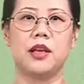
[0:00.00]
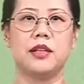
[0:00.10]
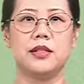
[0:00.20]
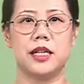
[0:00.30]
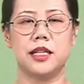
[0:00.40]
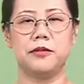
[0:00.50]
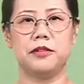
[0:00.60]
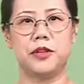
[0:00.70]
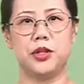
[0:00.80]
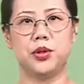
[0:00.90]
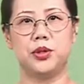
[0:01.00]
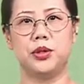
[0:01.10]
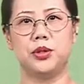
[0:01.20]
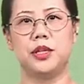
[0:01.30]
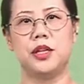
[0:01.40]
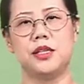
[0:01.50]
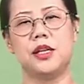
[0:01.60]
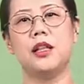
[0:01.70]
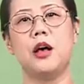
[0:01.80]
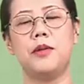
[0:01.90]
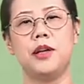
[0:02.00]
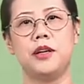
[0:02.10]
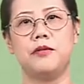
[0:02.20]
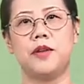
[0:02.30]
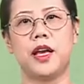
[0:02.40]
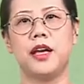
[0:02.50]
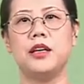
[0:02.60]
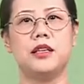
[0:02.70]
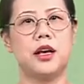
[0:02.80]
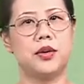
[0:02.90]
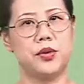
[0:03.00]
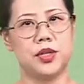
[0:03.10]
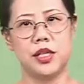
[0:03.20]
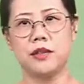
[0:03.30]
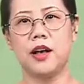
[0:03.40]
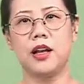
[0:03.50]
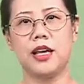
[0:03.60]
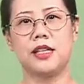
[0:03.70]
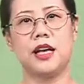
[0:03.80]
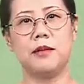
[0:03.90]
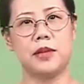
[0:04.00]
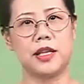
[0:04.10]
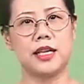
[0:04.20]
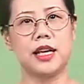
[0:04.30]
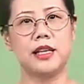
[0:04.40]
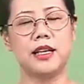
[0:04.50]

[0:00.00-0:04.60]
在这份文书中，前岛密认为要与西方列强比肩。